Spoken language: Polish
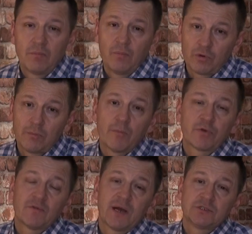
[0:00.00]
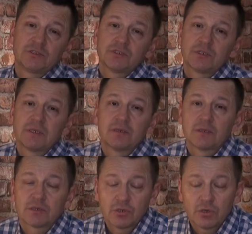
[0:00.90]
mogła poprowadzić
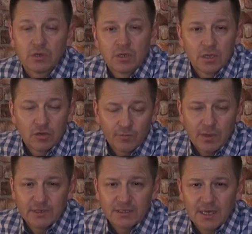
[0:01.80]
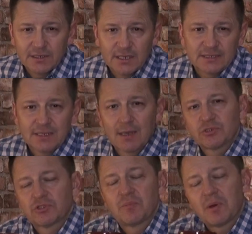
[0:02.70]
innych do upamiętania i chcę,
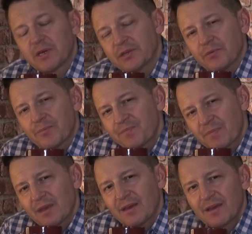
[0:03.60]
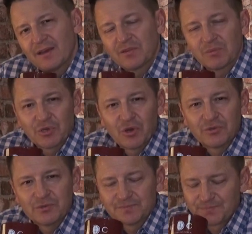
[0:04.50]
abyś o tym pamiętał w tym
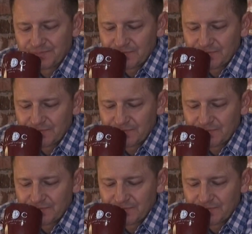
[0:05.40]
tygodniu.